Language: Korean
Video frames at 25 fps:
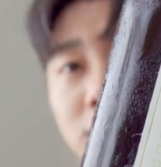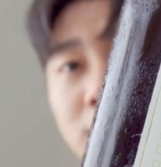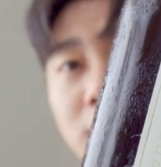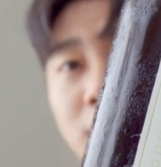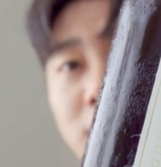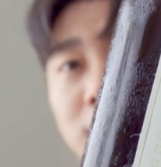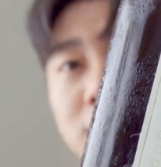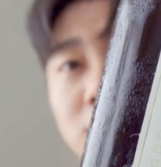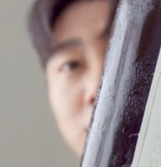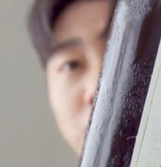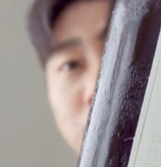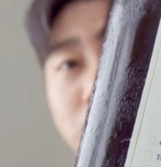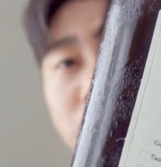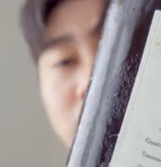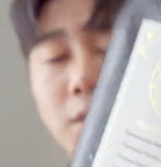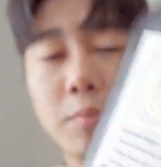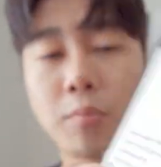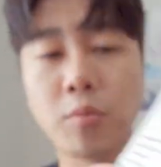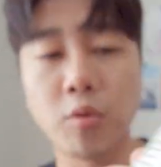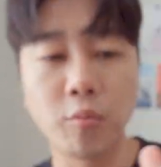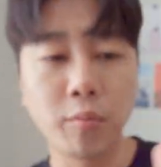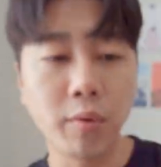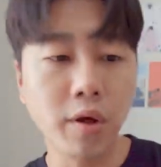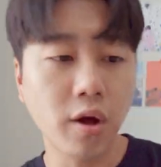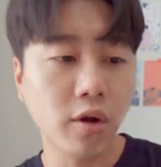근데 그 위에
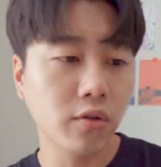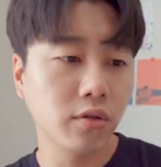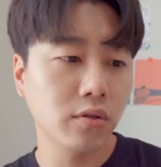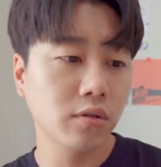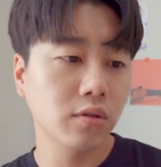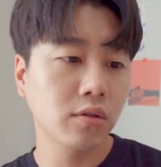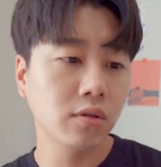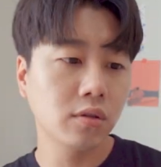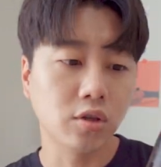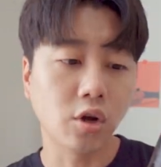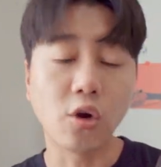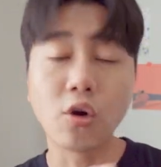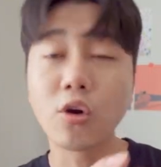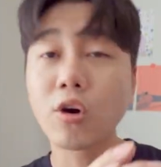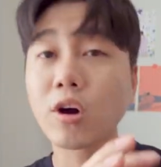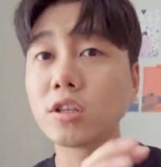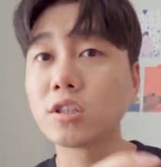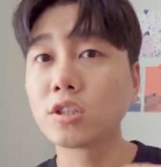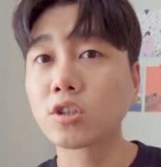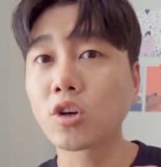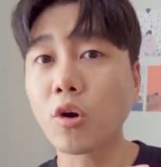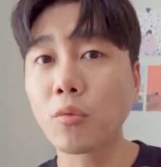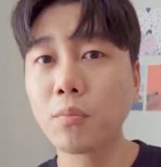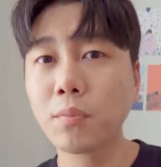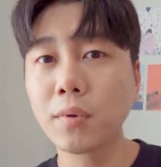보면
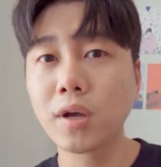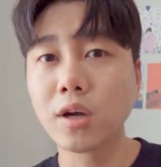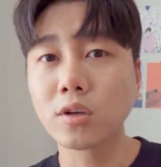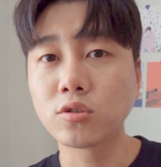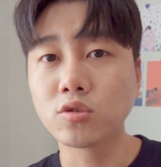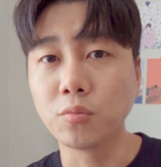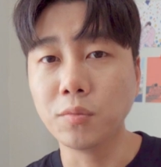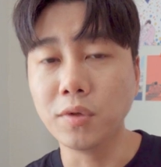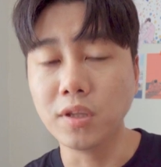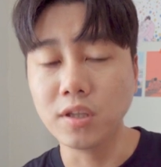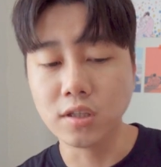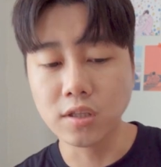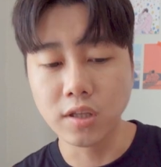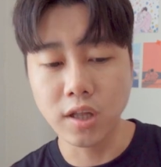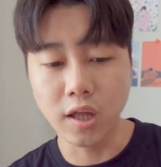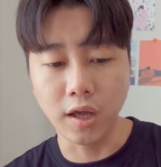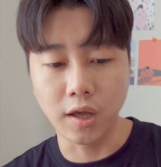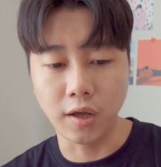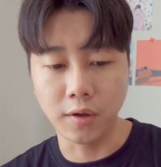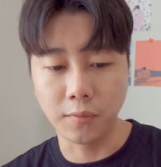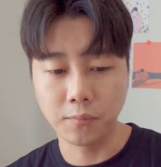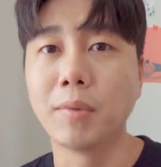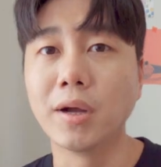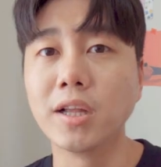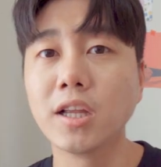여러가지 커피가 좀
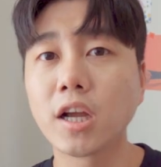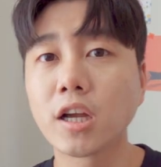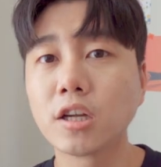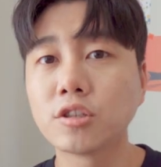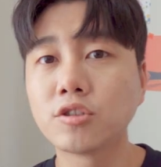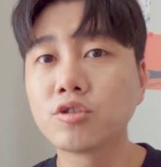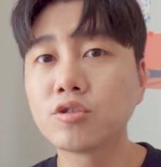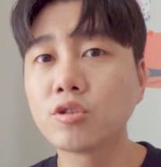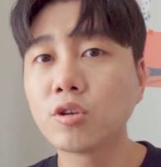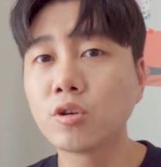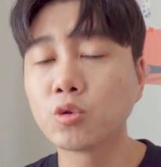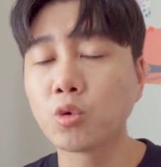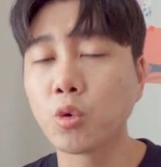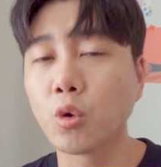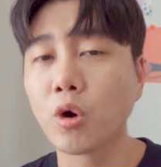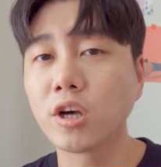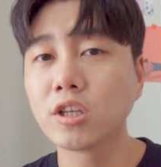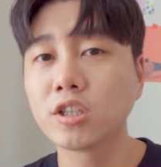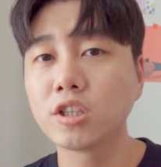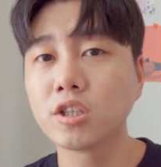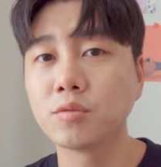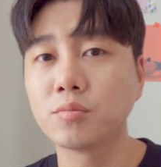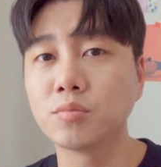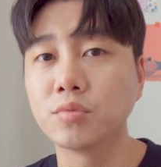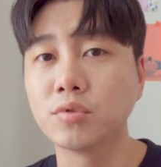있는데 만약에 술을
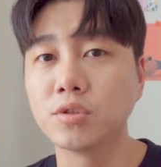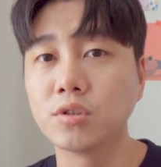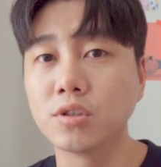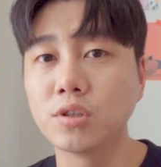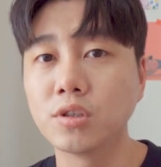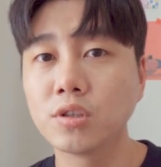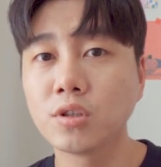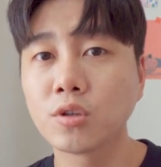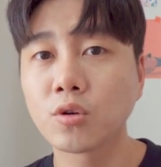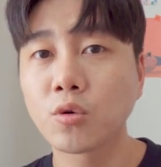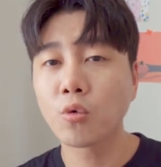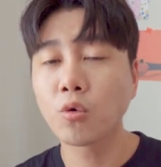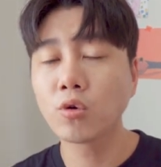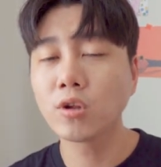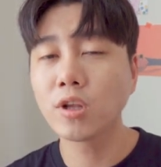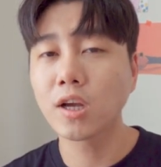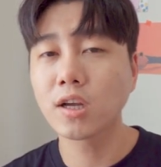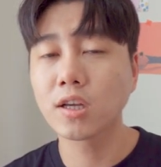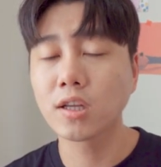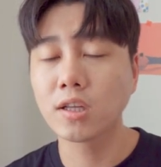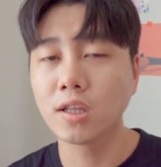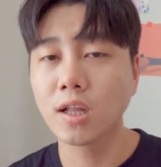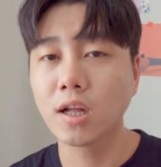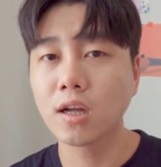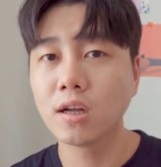좋아하시는 분들은
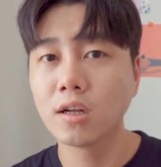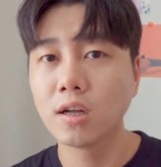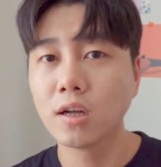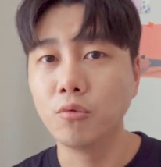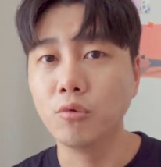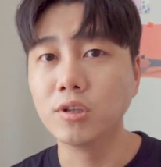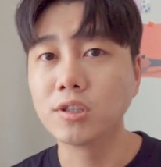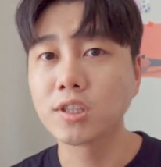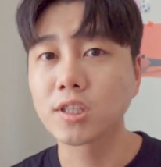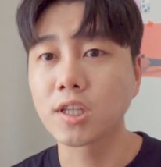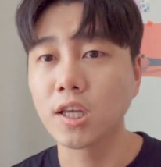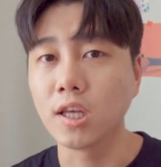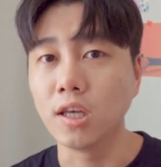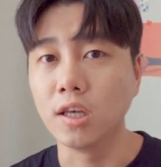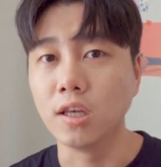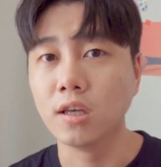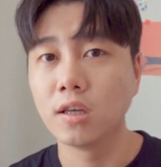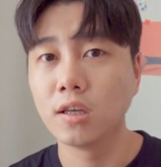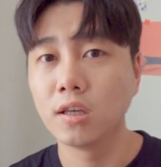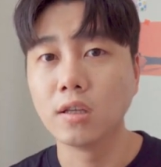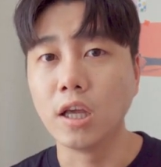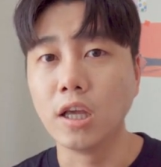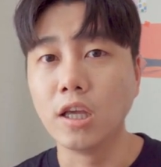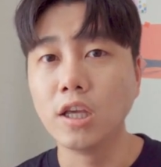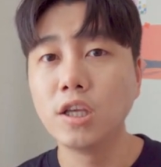꼬냑이나 위스키
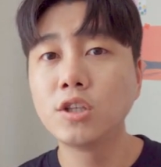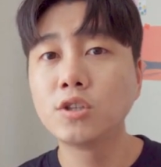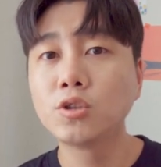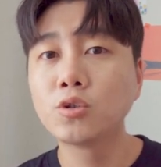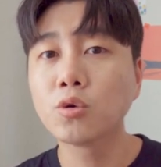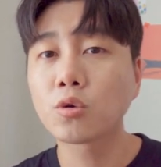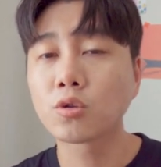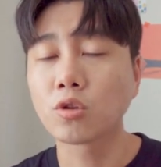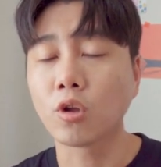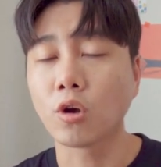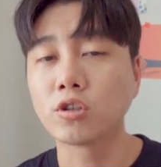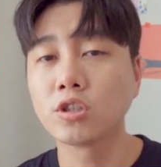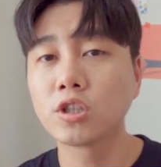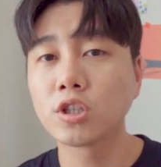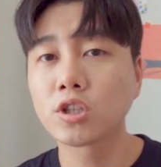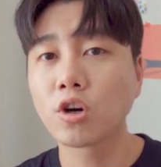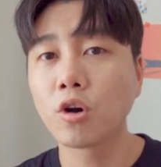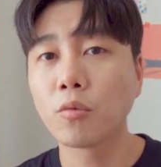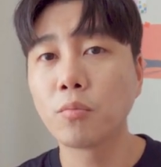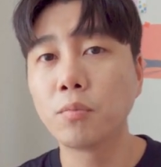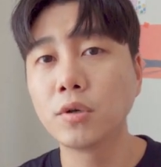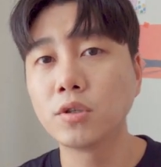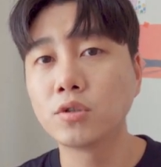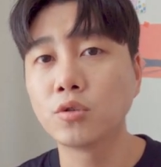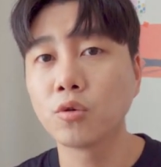네, 이쪽
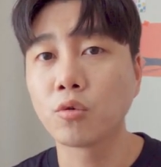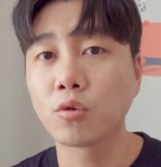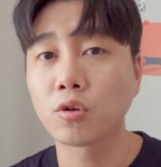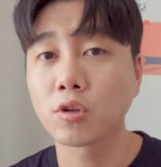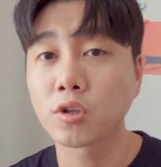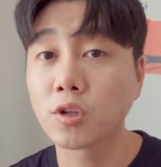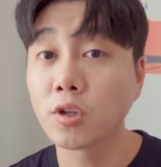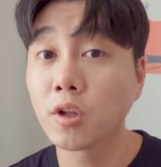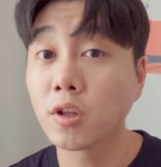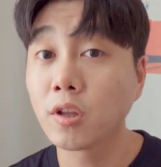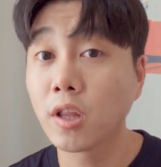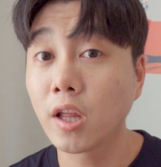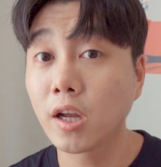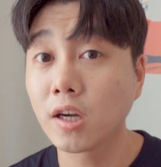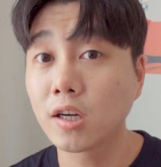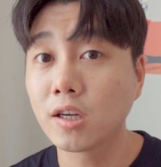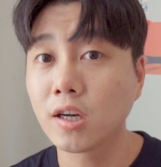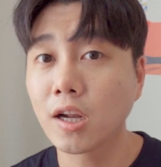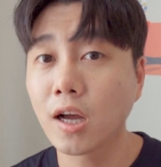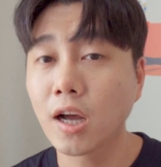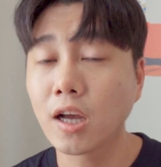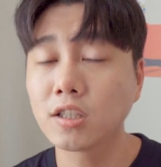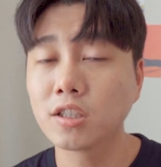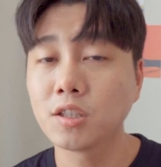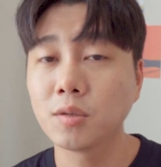더치커피 쪽으로
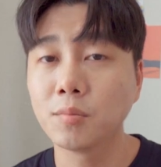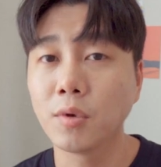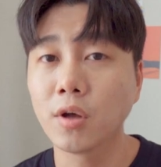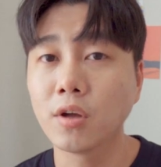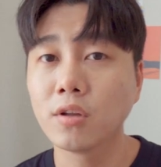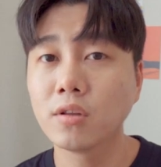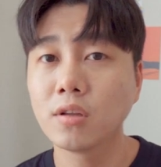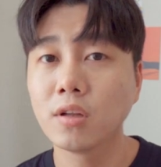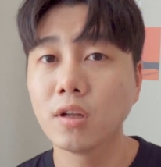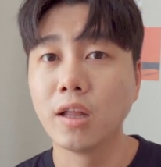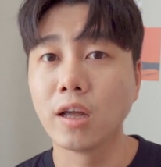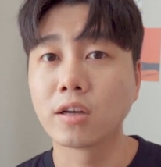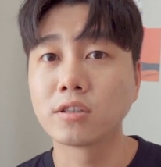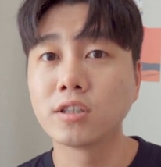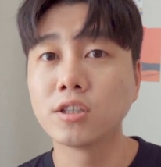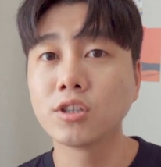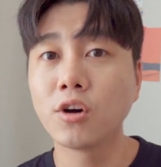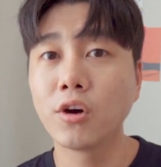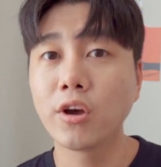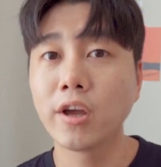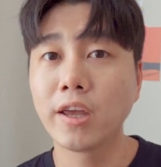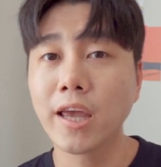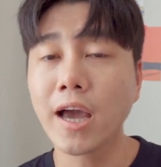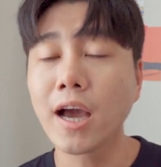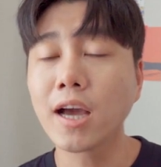선택을 하시면 네,
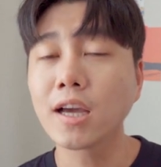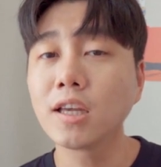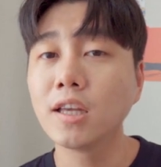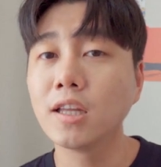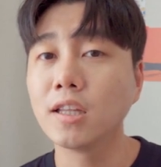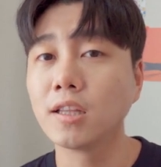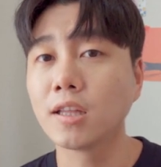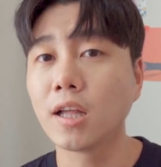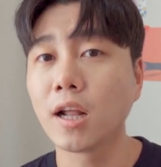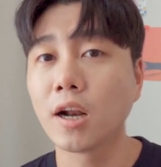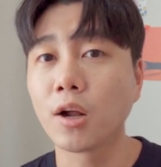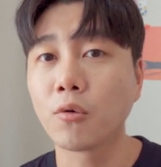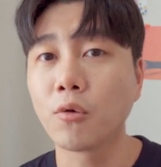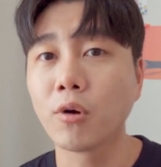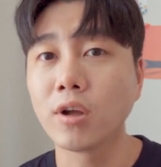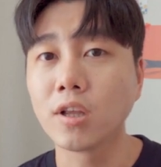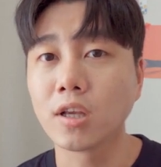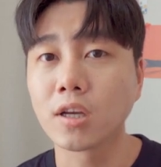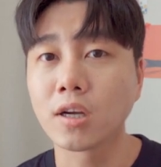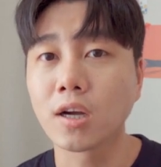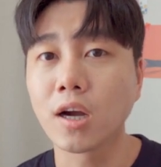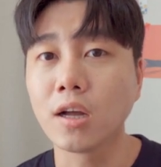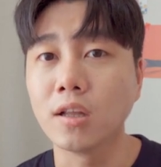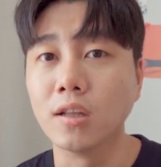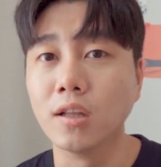그거에 향이 있다라고
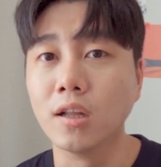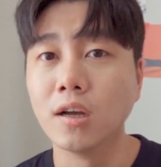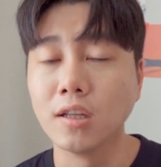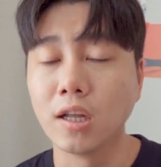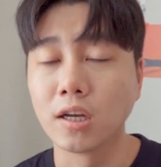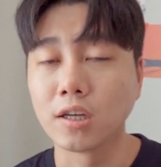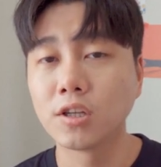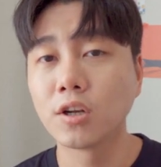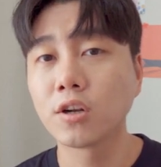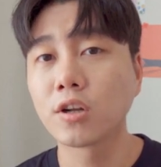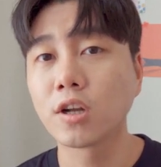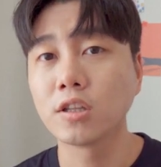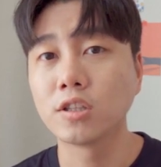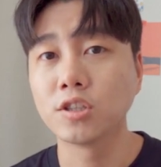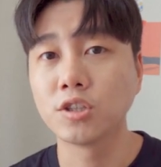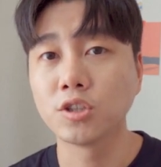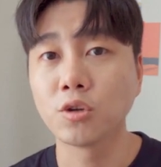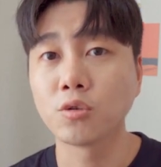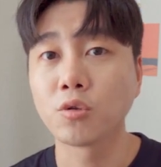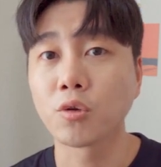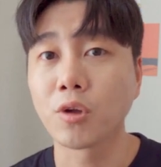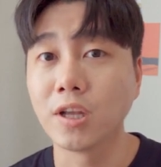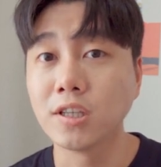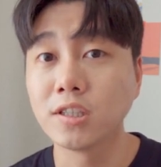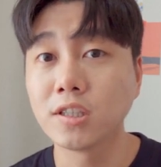하니까 네, 그렇게
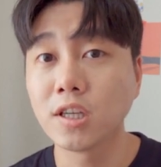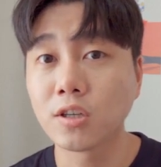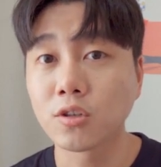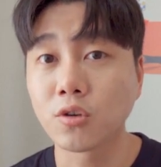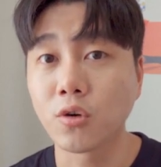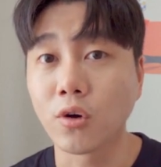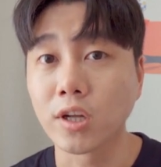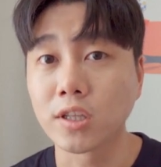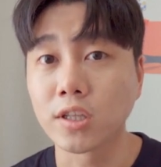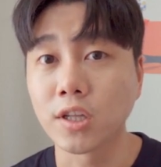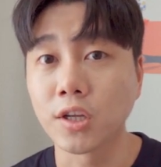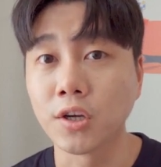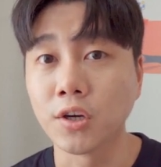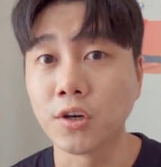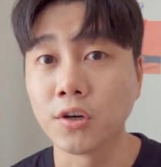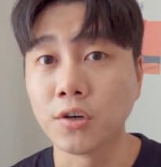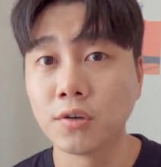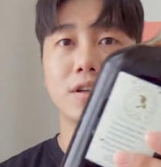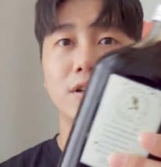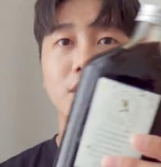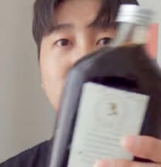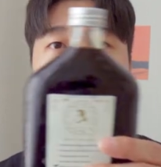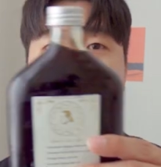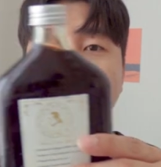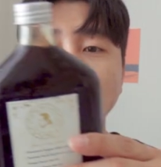드셔도 괜찮을 것 같아요
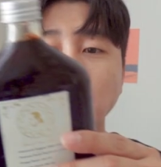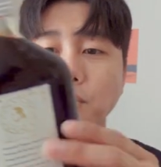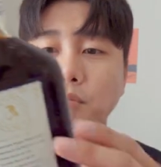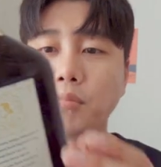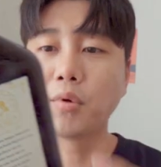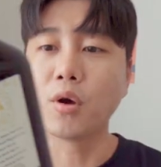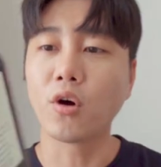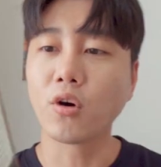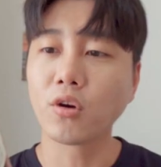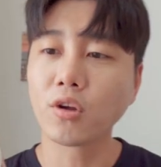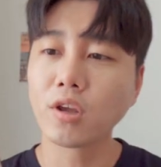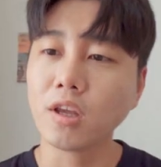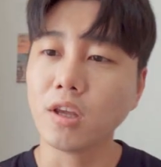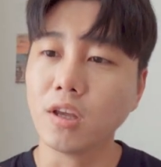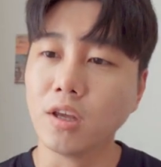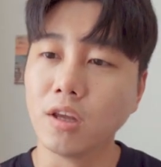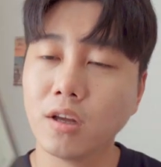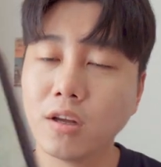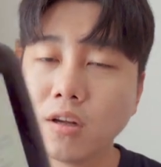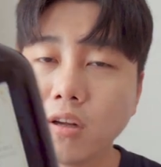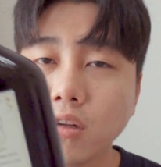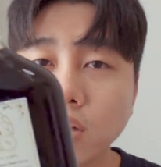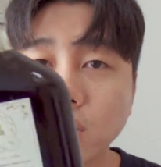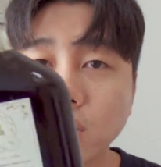일단 병이